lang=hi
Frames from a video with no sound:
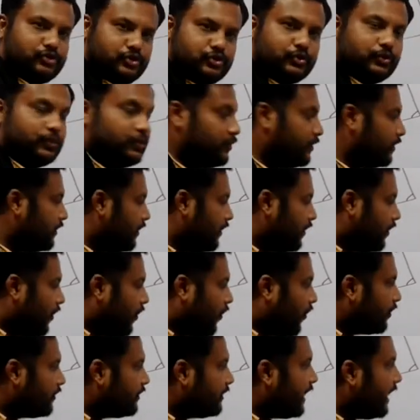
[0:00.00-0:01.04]
टू
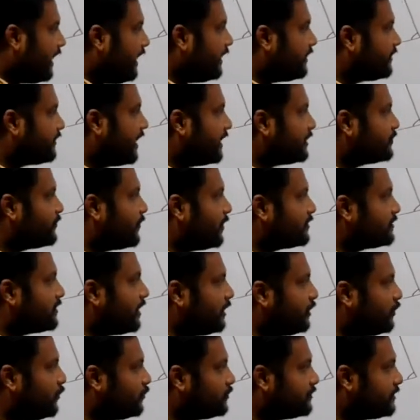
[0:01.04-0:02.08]
और यही
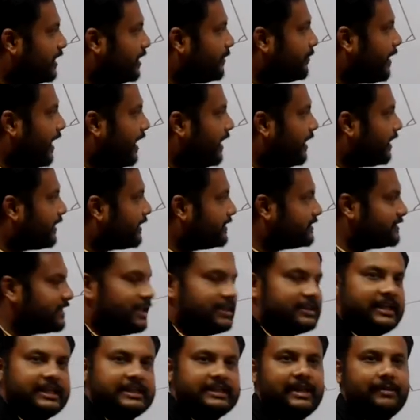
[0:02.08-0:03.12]
ट्रांसवर्सल दूसरे पैरेलल के
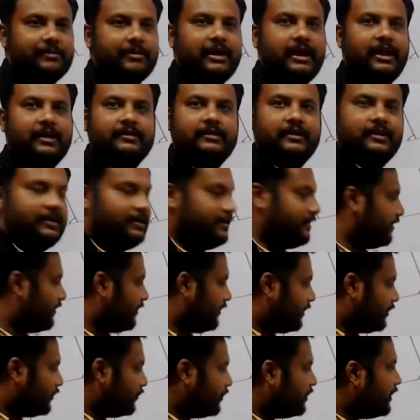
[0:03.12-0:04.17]
साथ कितना बनाता
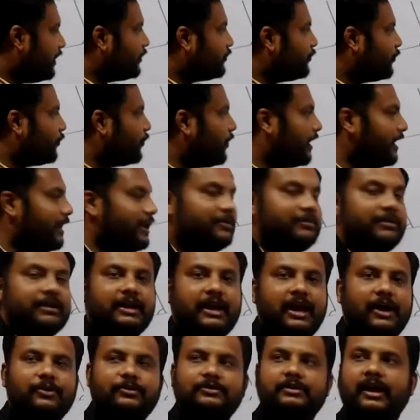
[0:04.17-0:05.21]
है तो ये दोनों एंगल भी
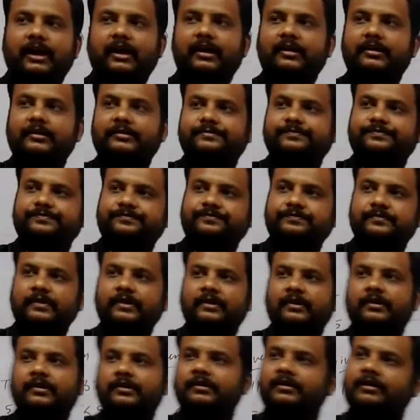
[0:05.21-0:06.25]
क्या हो जाएंगे
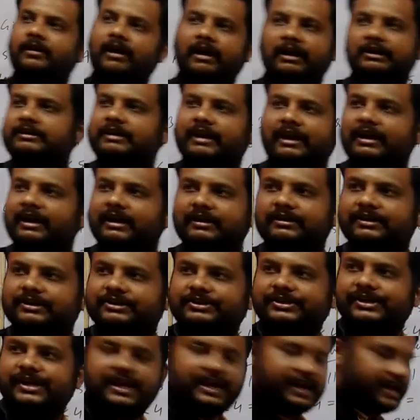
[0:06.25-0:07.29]
अल्टरनेट
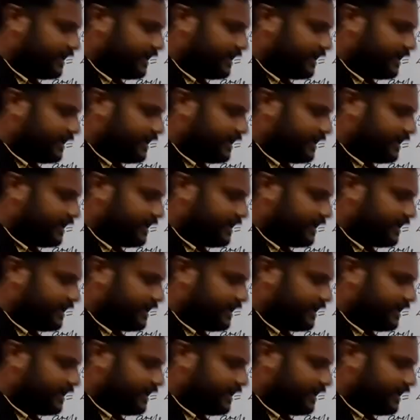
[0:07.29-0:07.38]
इंटीरियर